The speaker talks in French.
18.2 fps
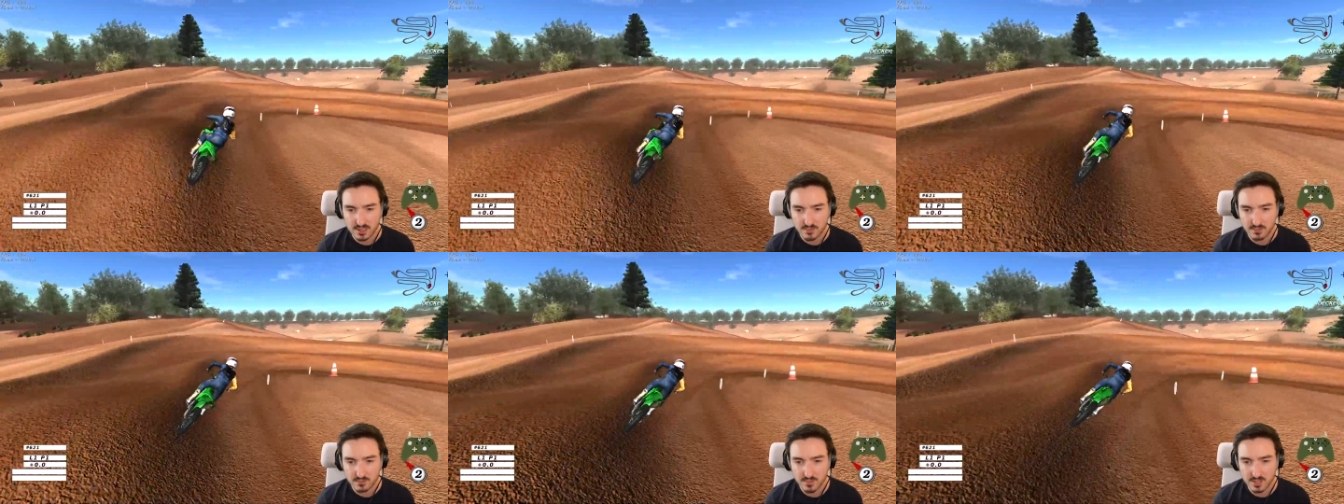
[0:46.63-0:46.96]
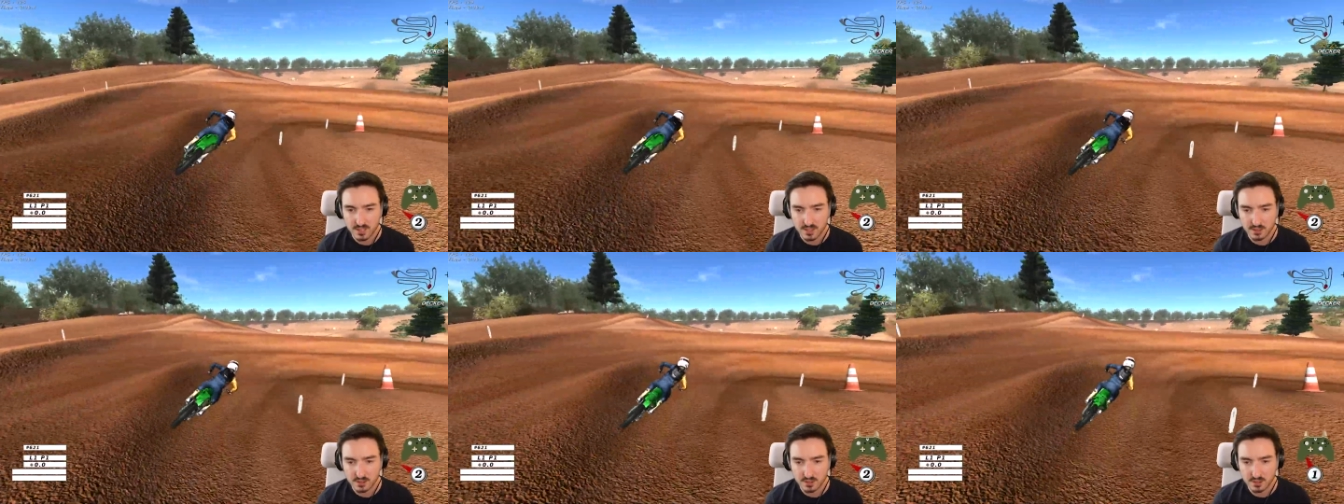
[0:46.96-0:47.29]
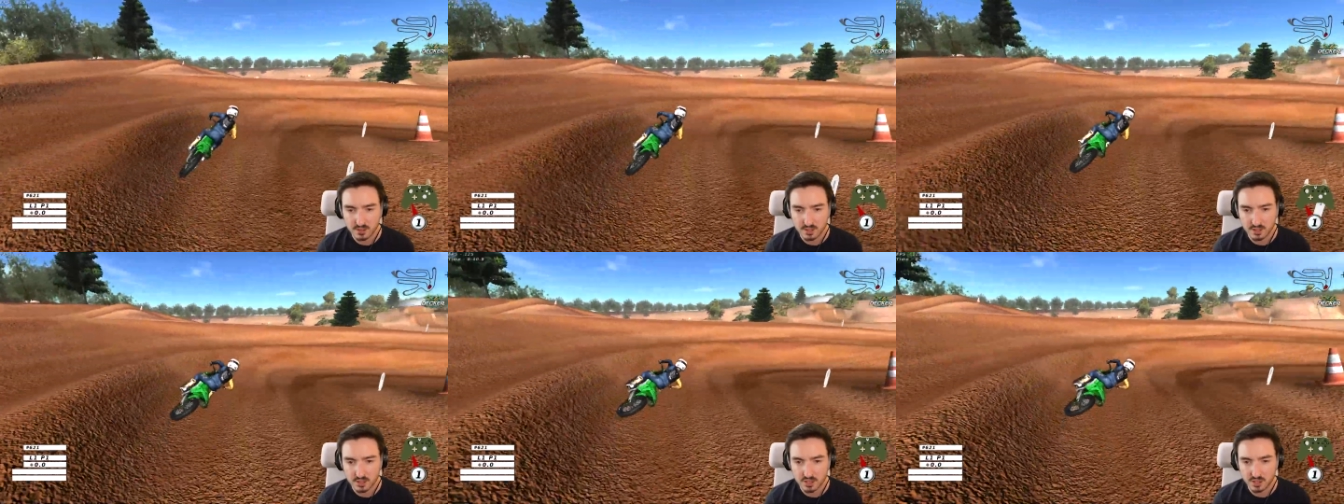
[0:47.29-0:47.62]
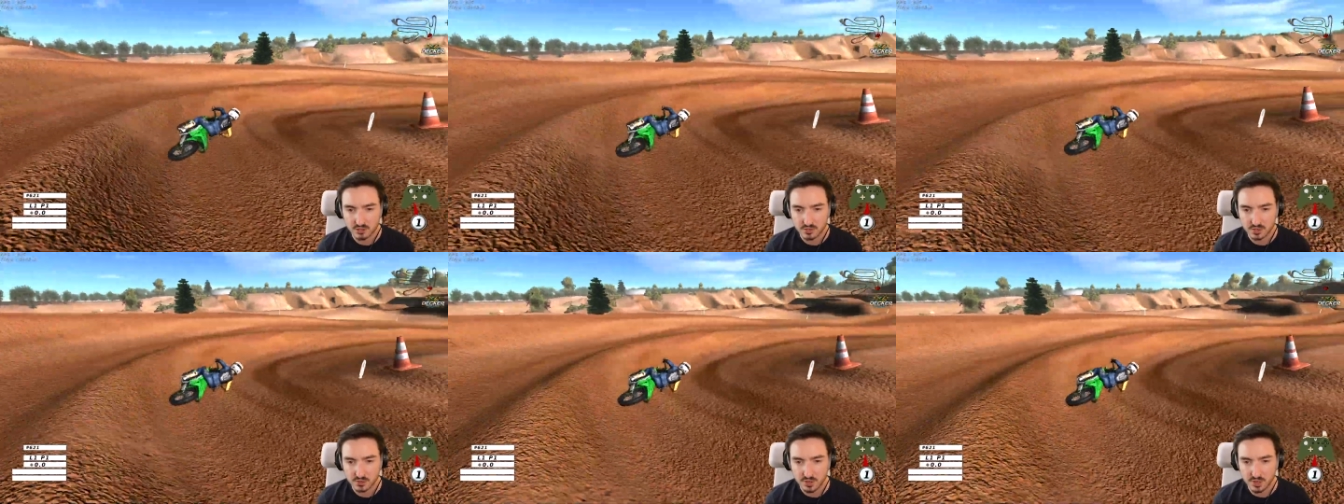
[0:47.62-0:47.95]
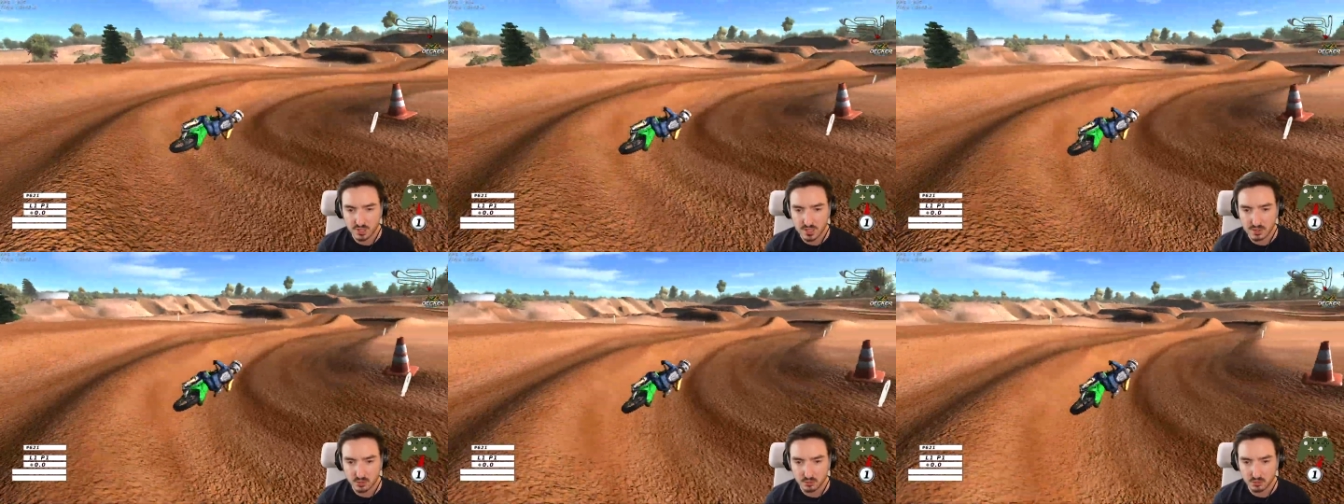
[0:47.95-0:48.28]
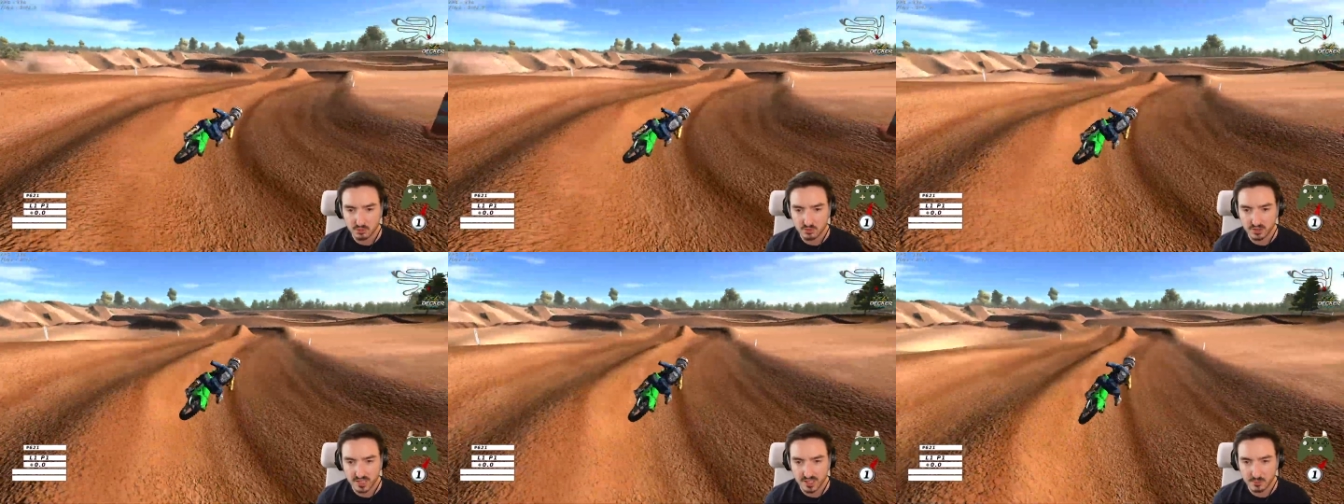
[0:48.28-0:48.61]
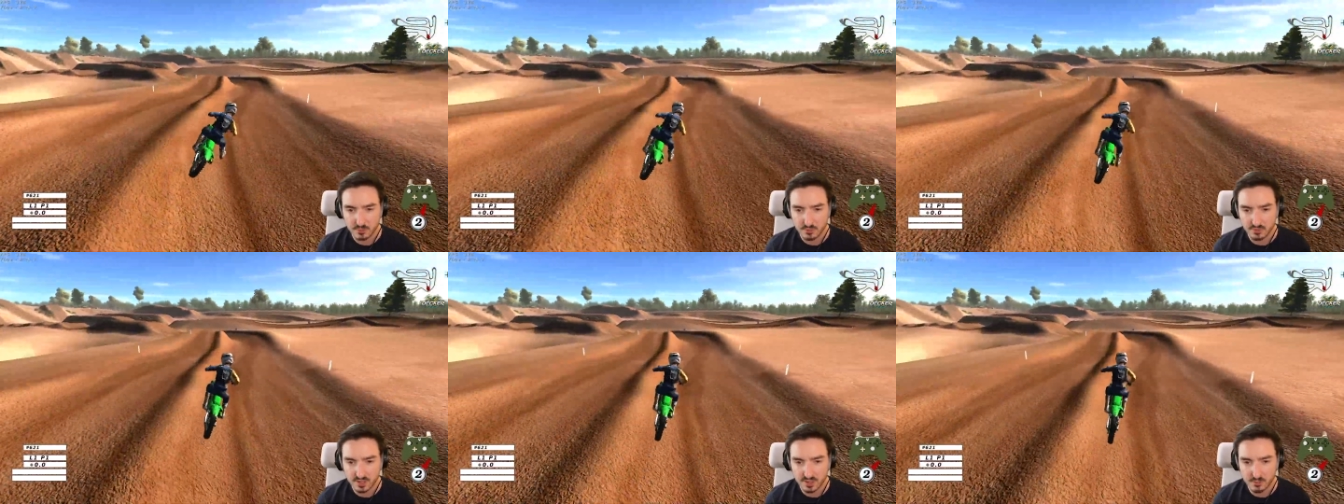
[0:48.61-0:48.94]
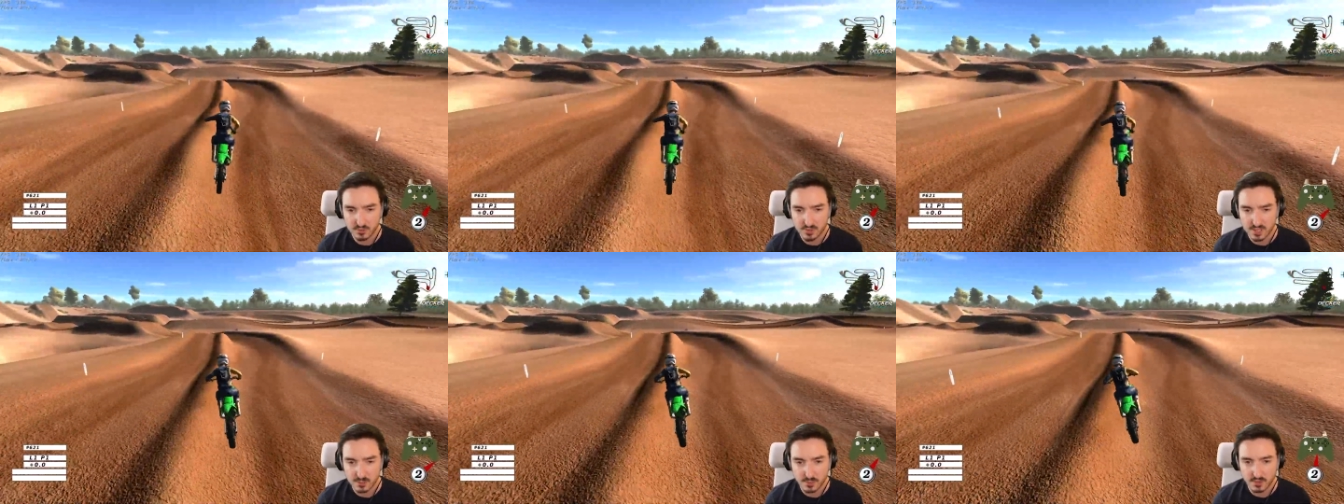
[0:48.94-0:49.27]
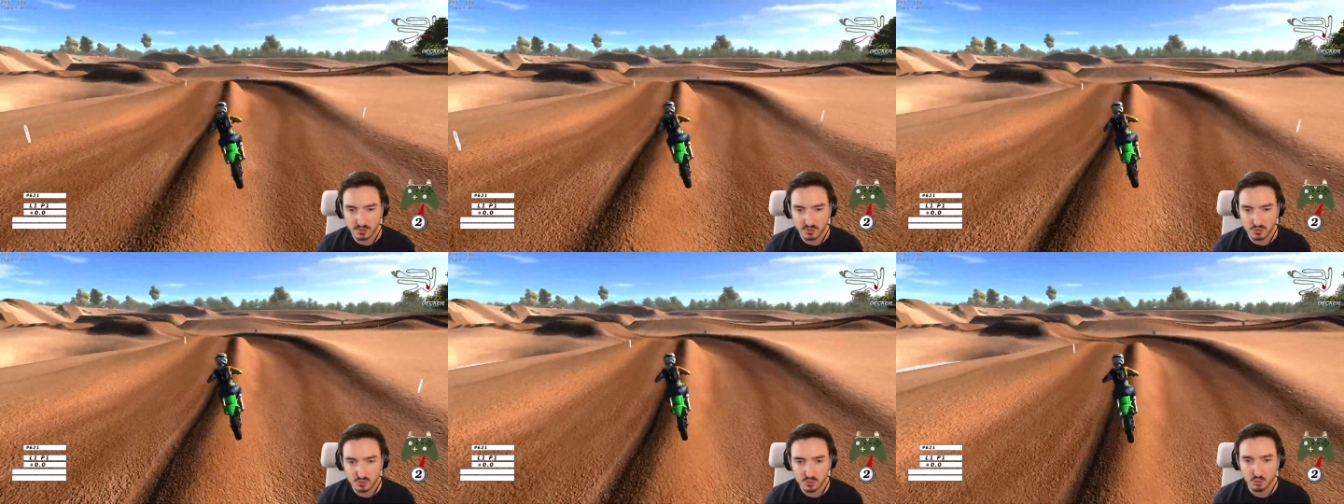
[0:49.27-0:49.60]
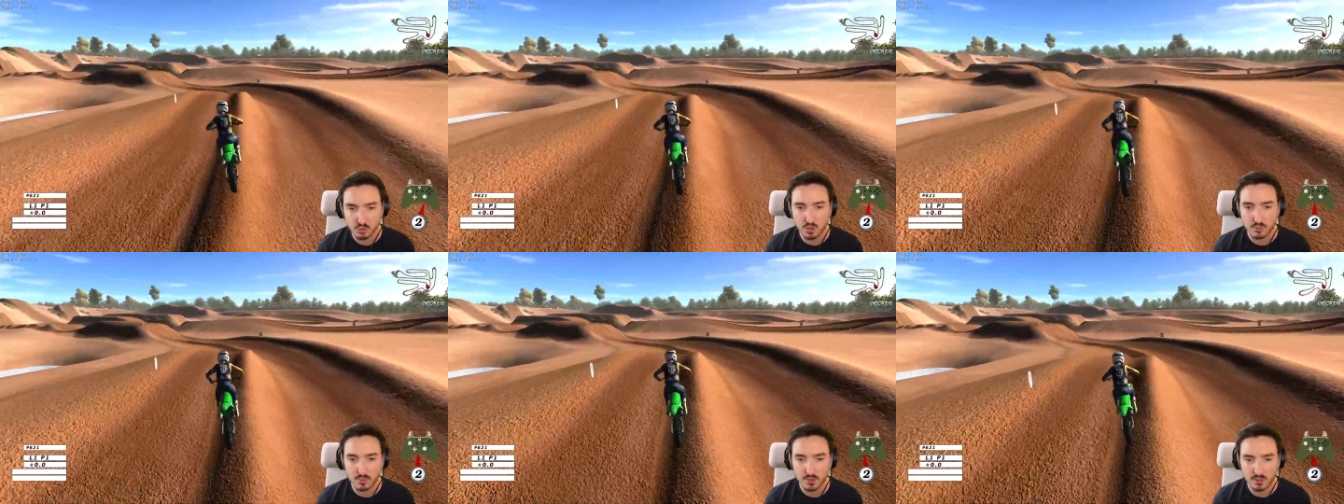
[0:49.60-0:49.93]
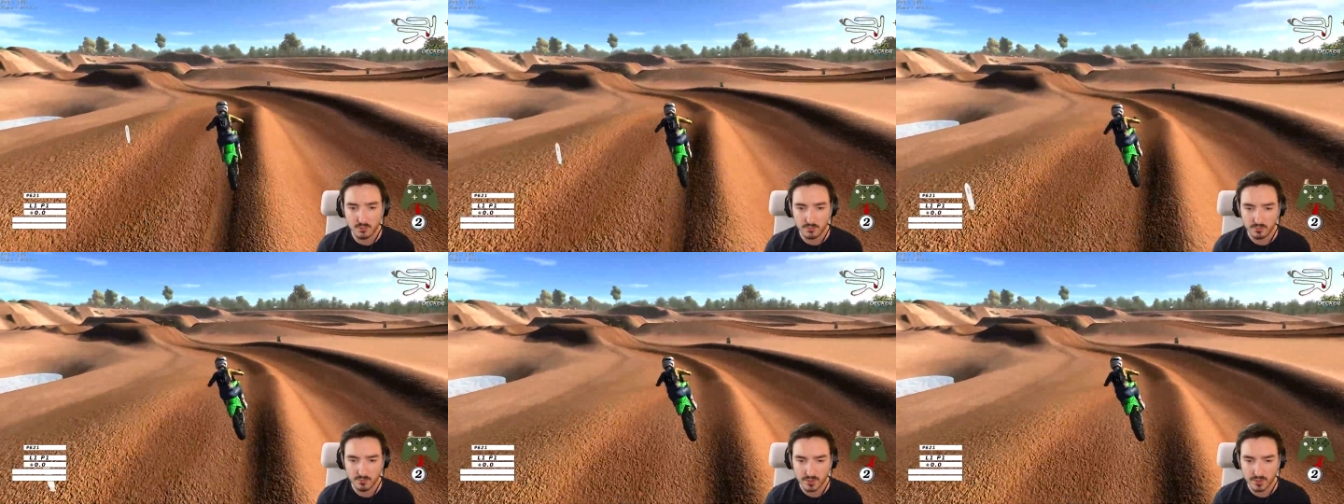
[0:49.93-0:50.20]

Mais je vois que je trouve vraiment vraiment sympa, donc je pourquoi pas.